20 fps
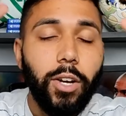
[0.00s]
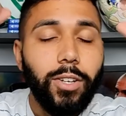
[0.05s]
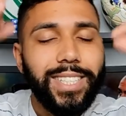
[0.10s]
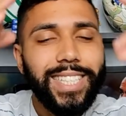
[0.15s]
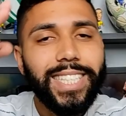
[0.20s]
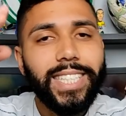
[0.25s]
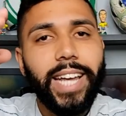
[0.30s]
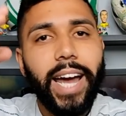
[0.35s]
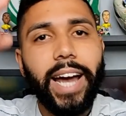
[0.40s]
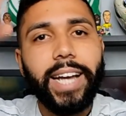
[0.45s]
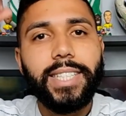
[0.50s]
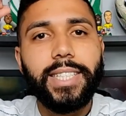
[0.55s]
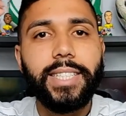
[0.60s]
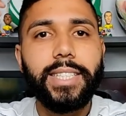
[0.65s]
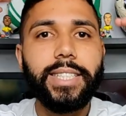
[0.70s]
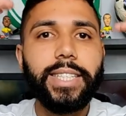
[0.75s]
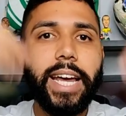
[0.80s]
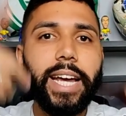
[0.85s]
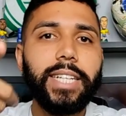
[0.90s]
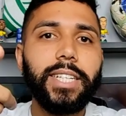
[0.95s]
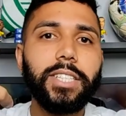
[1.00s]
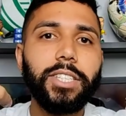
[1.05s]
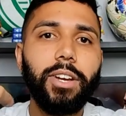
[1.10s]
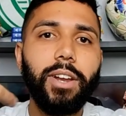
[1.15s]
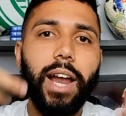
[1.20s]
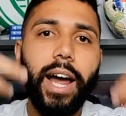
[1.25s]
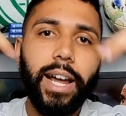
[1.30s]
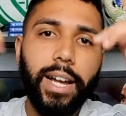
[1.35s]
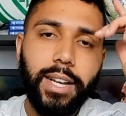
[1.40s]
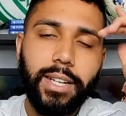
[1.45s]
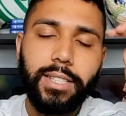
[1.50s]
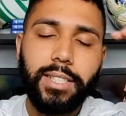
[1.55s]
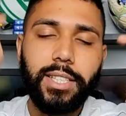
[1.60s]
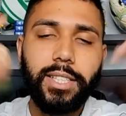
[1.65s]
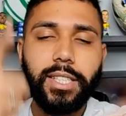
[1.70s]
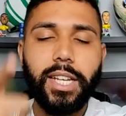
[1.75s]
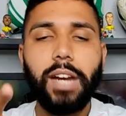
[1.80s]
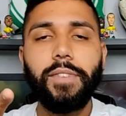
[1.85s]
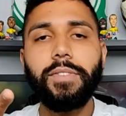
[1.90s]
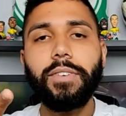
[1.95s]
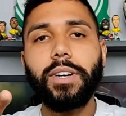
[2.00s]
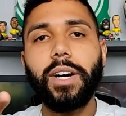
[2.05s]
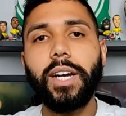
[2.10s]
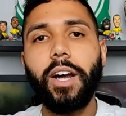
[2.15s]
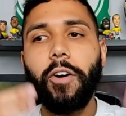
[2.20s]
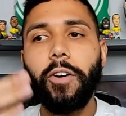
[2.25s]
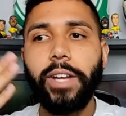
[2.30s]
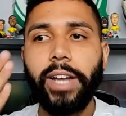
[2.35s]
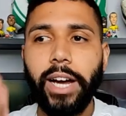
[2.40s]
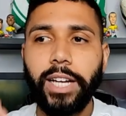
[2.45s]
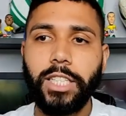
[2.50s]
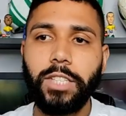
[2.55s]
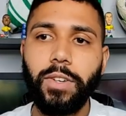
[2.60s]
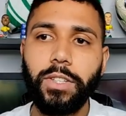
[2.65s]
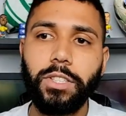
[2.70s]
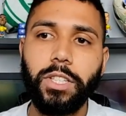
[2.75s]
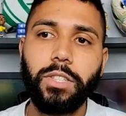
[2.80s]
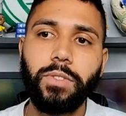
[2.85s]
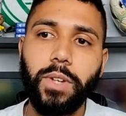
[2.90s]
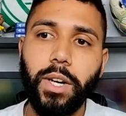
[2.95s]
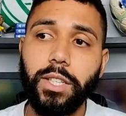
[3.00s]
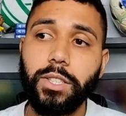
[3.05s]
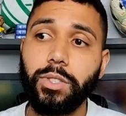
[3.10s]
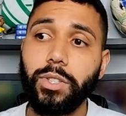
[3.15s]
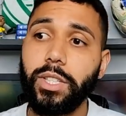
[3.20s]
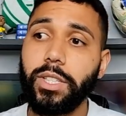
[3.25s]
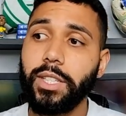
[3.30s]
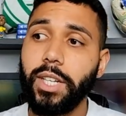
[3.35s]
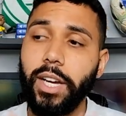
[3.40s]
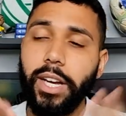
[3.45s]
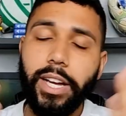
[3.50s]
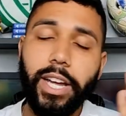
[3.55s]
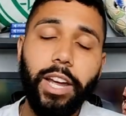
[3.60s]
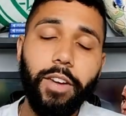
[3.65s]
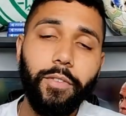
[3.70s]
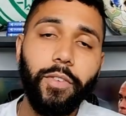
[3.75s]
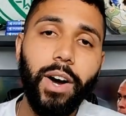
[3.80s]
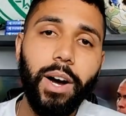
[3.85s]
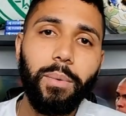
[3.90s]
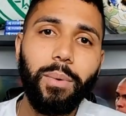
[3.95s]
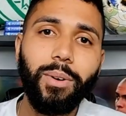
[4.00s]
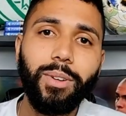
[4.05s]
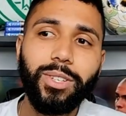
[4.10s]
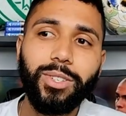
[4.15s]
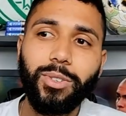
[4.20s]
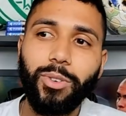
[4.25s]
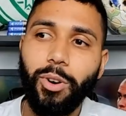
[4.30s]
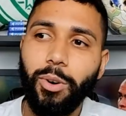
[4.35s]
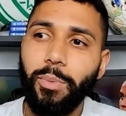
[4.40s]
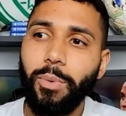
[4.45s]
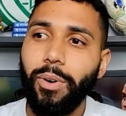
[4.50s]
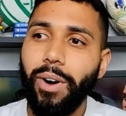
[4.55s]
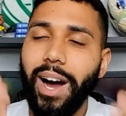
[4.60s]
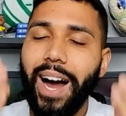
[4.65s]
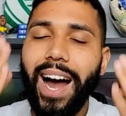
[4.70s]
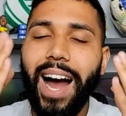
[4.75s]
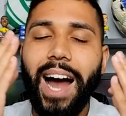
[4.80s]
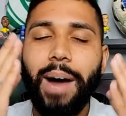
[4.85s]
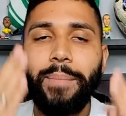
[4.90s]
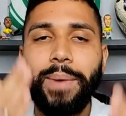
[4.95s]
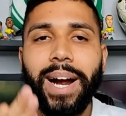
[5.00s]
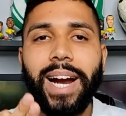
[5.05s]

não se esquece, deixa seu like, se inscreve no canal e ativa as notificações. E vamos rumo à